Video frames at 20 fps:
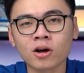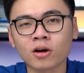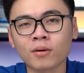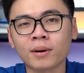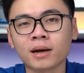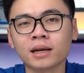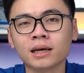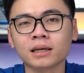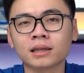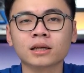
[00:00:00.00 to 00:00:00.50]
Còn
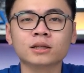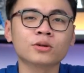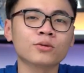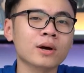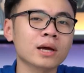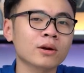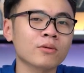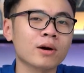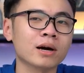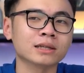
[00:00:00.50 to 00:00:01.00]
màn hình tần số
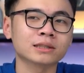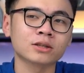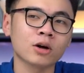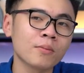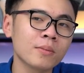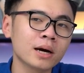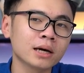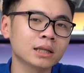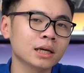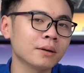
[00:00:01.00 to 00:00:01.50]
quét khoảng
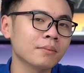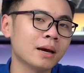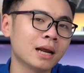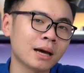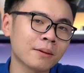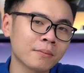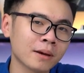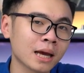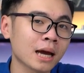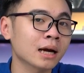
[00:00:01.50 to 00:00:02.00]
sáu mươi tới bảy mươi
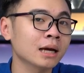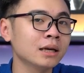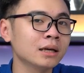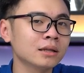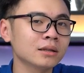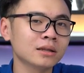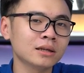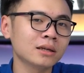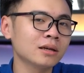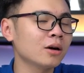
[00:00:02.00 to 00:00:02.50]
lăm héc
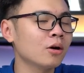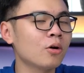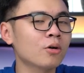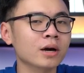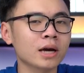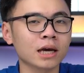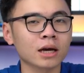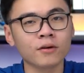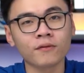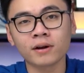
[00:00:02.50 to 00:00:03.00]
thì
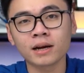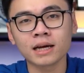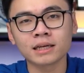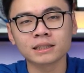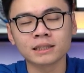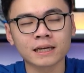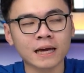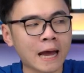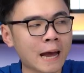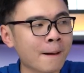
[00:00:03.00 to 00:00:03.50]
ok, không vấn đề
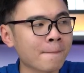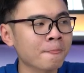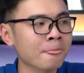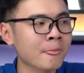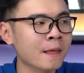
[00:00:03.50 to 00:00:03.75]
gì cả.